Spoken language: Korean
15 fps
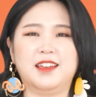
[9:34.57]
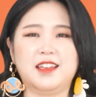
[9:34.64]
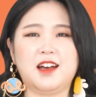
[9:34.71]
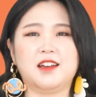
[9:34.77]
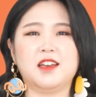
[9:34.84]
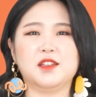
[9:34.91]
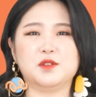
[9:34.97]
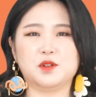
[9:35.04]

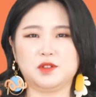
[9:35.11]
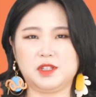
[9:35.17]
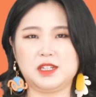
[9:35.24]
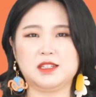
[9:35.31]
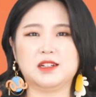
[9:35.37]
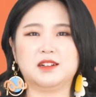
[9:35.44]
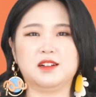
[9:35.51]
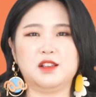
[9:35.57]
향의 첫
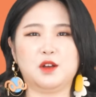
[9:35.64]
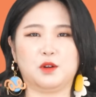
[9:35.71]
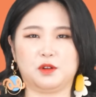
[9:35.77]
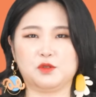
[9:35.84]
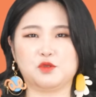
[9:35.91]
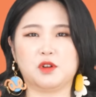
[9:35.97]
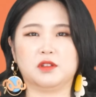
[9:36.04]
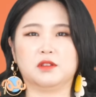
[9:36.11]
시작을
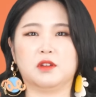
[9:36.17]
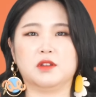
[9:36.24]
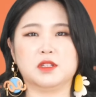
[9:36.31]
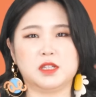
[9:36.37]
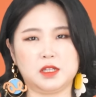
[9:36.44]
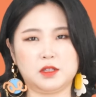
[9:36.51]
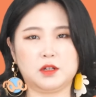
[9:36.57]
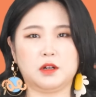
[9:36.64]
열어주었던
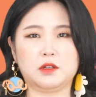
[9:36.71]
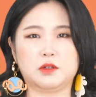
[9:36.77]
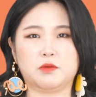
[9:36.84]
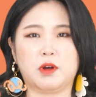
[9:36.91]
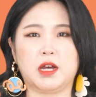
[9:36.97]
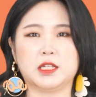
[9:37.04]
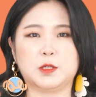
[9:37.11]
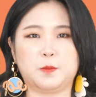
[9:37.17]

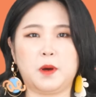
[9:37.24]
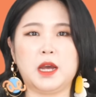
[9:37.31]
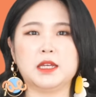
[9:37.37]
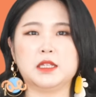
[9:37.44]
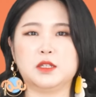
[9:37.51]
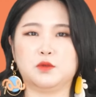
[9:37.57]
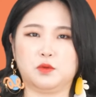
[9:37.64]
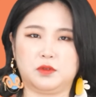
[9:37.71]
시트러스와
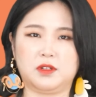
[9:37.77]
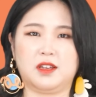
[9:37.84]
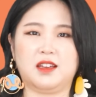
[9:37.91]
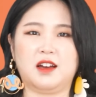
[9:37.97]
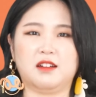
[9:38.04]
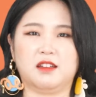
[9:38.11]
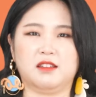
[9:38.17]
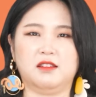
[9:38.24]
스파이시 노트의
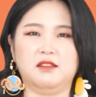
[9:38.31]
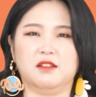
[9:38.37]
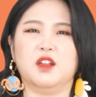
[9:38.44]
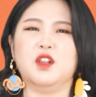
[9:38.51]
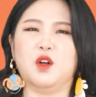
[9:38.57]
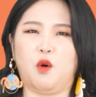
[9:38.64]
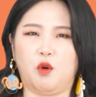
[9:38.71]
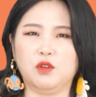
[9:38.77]
향기는
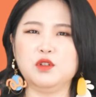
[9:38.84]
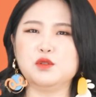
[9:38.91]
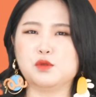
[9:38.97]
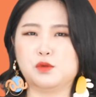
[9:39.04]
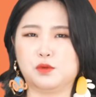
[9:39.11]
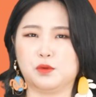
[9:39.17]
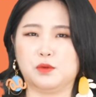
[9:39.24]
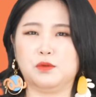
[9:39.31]
어느
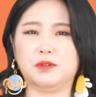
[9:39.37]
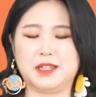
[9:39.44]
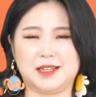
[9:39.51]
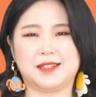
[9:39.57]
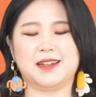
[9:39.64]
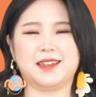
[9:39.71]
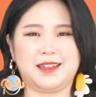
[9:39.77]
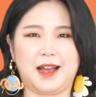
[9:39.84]
정도
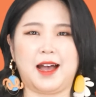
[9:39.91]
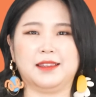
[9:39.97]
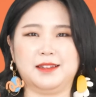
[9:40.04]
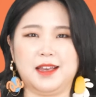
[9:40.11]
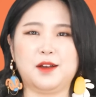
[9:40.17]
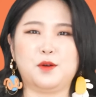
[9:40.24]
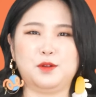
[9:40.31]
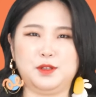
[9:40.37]
예상이
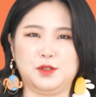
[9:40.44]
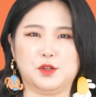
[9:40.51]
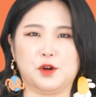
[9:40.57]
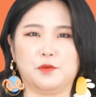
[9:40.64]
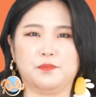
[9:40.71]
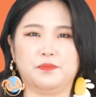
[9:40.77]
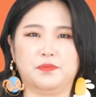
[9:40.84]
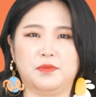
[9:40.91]

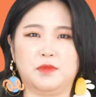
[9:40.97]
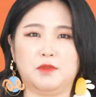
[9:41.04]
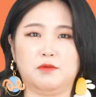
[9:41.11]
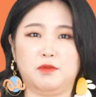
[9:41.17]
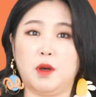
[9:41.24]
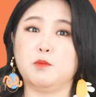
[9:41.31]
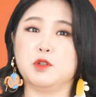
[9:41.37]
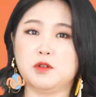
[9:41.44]
가능했거든요.
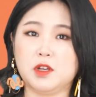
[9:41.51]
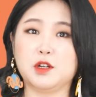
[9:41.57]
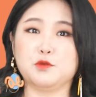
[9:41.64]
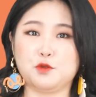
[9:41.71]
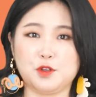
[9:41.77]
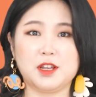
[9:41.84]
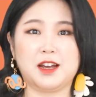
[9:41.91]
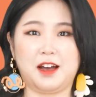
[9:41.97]
남성
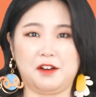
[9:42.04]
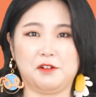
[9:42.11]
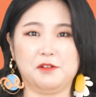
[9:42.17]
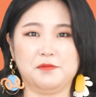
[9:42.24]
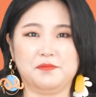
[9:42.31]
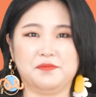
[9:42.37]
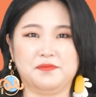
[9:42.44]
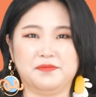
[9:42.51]

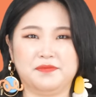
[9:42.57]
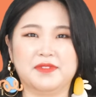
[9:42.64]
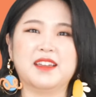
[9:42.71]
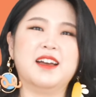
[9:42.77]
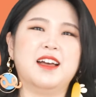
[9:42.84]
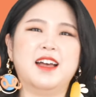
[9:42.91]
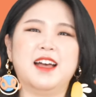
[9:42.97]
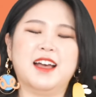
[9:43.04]
향수니까요.
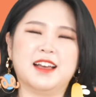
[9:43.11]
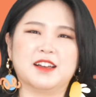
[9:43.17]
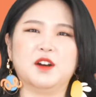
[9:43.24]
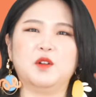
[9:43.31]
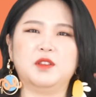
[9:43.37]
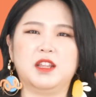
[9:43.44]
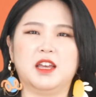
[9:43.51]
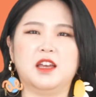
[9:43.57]

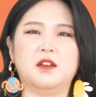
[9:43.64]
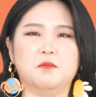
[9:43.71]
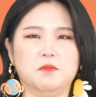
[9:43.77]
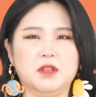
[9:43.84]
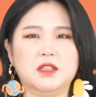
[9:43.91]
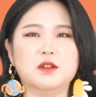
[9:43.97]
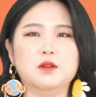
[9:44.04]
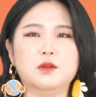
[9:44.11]
그런데
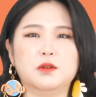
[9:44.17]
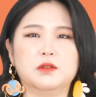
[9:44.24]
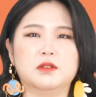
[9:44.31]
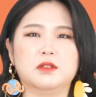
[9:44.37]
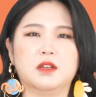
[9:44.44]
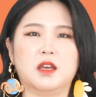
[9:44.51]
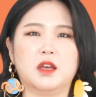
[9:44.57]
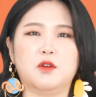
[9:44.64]

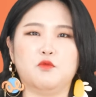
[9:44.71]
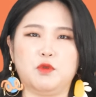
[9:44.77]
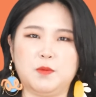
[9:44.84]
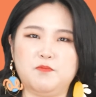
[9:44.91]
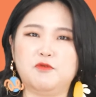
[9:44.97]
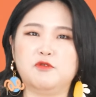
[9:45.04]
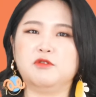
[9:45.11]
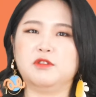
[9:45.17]
미들로트의
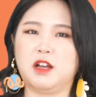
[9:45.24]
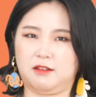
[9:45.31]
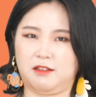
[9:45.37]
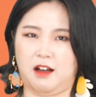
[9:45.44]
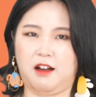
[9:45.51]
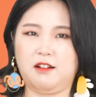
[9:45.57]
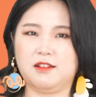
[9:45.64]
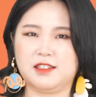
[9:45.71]

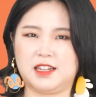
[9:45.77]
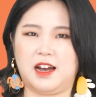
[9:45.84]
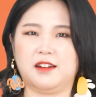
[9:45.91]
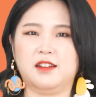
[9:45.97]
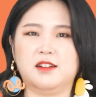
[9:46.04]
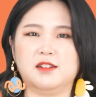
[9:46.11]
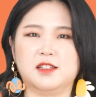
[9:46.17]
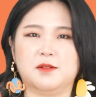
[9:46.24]
위풍당당
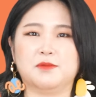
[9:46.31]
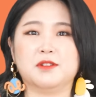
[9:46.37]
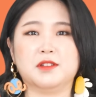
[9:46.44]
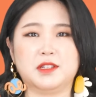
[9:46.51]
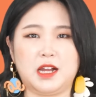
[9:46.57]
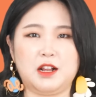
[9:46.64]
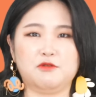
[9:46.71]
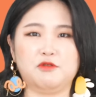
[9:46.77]
자리를 잡은
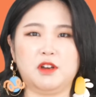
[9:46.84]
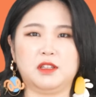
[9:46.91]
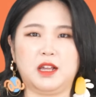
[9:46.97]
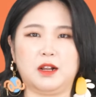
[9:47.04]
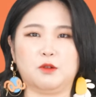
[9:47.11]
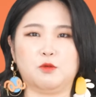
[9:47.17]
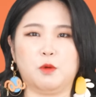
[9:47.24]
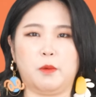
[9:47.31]
살구의
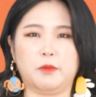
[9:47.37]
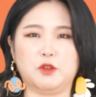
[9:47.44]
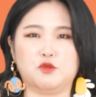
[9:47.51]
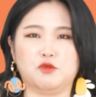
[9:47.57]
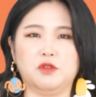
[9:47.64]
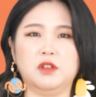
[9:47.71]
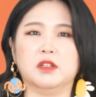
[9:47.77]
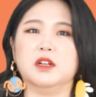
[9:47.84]
달콤함이
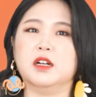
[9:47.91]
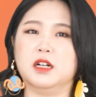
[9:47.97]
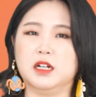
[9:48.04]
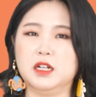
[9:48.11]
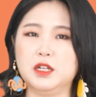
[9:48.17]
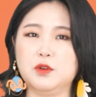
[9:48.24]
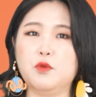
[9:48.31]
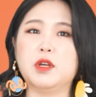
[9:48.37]
주는
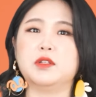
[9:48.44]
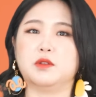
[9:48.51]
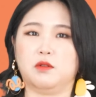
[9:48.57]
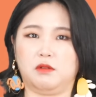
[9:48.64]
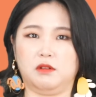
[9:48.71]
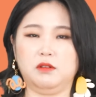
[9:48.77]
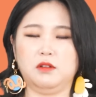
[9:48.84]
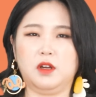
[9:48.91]

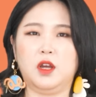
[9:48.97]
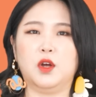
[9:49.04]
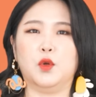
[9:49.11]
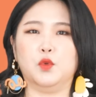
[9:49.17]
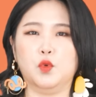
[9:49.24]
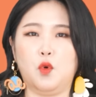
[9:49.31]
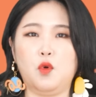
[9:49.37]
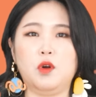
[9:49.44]
의외성은
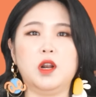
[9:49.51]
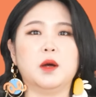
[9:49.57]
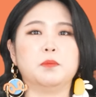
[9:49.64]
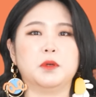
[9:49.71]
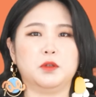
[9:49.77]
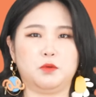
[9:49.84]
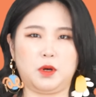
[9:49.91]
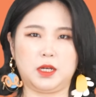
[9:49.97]

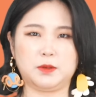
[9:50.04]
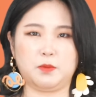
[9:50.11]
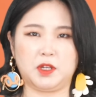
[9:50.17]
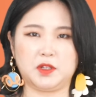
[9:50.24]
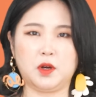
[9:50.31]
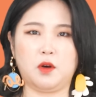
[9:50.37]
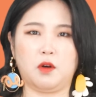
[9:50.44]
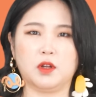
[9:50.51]
놀랍기도
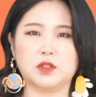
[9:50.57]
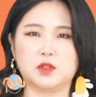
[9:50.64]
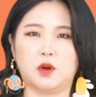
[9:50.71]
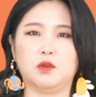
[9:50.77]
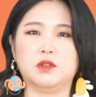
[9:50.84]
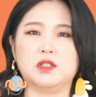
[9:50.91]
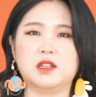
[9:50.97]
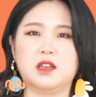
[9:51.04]
하면서
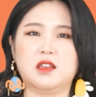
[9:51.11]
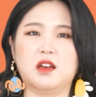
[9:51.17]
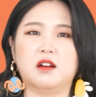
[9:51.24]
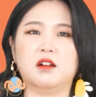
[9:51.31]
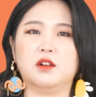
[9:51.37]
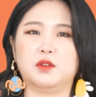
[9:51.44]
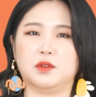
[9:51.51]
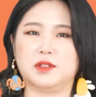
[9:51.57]
전체의
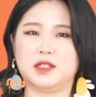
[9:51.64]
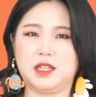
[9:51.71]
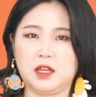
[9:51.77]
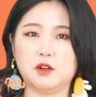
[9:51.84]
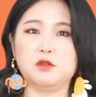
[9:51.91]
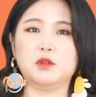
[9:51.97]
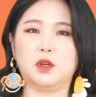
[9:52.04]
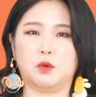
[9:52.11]
향을 더
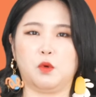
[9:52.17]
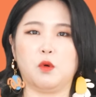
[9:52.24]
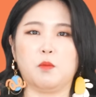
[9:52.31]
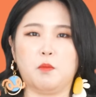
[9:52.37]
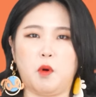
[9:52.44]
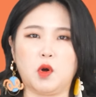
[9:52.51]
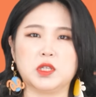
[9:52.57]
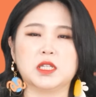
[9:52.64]
세련되고
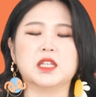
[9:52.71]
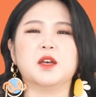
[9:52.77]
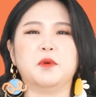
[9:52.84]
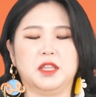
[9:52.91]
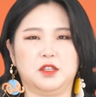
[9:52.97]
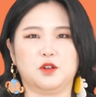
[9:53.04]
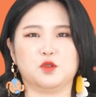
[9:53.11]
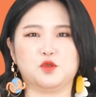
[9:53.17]
멋있게
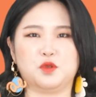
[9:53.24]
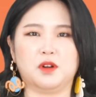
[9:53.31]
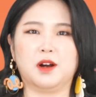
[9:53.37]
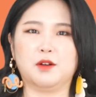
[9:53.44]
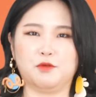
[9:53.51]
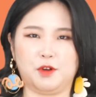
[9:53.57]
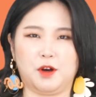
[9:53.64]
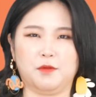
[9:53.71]

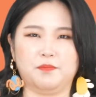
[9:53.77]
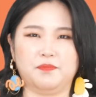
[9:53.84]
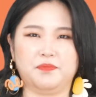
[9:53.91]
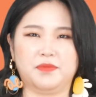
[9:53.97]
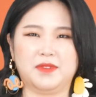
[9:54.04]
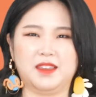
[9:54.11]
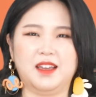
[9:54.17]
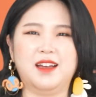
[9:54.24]
만들어주더라고요.
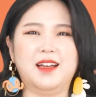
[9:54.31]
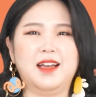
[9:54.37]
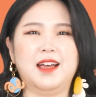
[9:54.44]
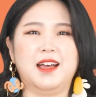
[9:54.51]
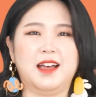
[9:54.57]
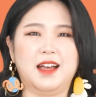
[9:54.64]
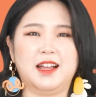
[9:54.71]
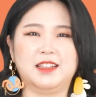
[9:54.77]

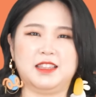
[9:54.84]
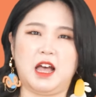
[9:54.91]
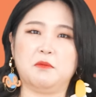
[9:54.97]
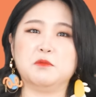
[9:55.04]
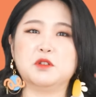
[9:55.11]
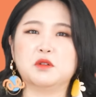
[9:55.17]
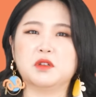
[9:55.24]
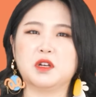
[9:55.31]

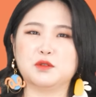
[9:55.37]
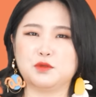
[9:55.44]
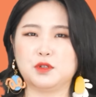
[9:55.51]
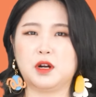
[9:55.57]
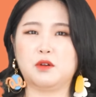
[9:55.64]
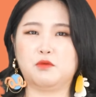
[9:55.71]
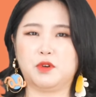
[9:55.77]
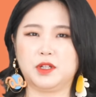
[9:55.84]
남성
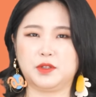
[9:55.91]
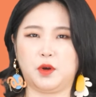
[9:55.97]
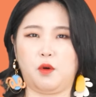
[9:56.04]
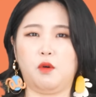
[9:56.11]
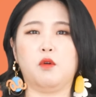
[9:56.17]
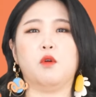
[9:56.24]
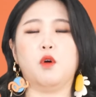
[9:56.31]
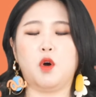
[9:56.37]
향수라고
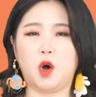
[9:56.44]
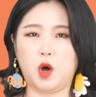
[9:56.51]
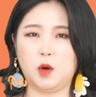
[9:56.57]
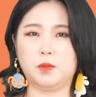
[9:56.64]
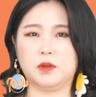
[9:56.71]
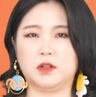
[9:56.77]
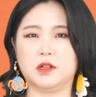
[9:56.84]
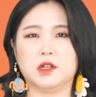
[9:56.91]
해서
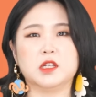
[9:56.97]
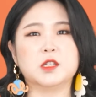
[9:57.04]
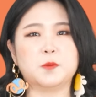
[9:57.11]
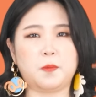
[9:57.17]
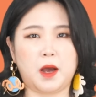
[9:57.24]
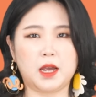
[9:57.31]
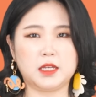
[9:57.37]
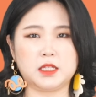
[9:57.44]
허브,
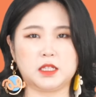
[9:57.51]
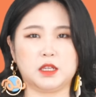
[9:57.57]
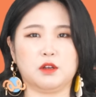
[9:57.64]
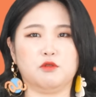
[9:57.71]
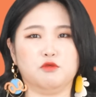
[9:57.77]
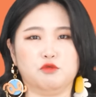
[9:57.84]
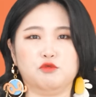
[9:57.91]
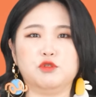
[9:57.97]
스파이시,
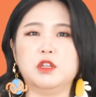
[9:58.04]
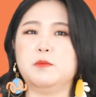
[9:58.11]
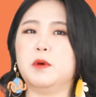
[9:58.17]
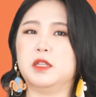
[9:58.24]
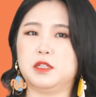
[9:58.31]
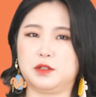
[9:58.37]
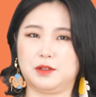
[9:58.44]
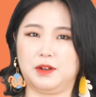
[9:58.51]

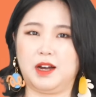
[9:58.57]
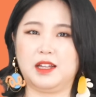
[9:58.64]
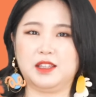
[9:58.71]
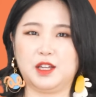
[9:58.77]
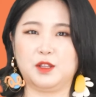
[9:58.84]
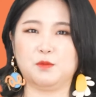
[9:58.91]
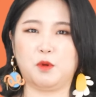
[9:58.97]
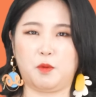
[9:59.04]
우디만 있어야
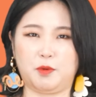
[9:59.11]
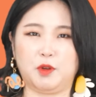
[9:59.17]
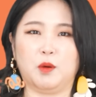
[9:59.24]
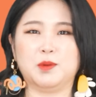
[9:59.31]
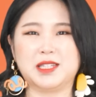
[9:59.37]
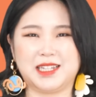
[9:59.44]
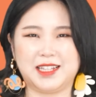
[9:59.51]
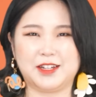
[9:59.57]
한다는 법은
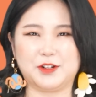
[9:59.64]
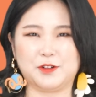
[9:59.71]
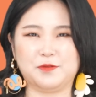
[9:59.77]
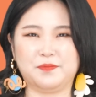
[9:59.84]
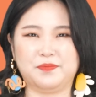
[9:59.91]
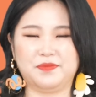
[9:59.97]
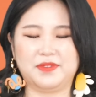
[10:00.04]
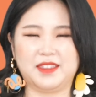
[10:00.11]
없잖아요.
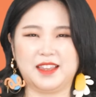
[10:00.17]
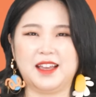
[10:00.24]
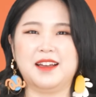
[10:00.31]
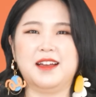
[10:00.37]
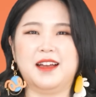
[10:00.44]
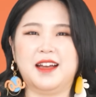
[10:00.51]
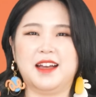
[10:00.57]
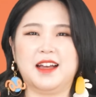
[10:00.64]

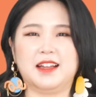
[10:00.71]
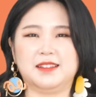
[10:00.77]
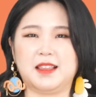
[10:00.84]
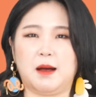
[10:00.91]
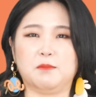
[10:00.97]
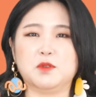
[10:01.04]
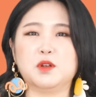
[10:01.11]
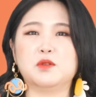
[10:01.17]

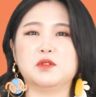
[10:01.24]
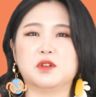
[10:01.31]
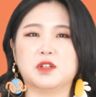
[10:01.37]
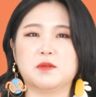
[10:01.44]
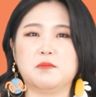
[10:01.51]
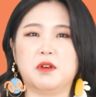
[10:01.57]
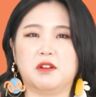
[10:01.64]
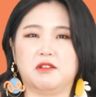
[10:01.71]

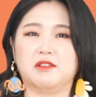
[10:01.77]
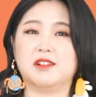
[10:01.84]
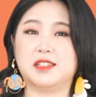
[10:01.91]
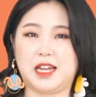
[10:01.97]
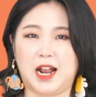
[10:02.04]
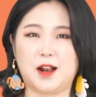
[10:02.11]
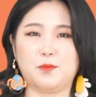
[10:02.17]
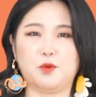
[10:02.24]
남성적인 매력을
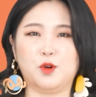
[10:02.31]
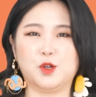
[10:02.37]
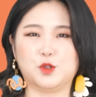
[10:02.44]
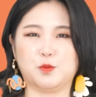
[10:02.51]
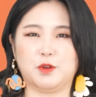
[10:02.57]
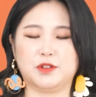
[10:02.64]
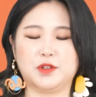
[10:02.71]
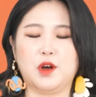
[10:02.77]
잘
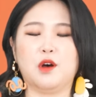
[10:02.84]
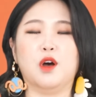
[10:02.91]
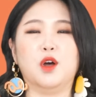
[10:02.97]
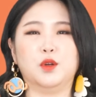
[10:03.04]
보여주면서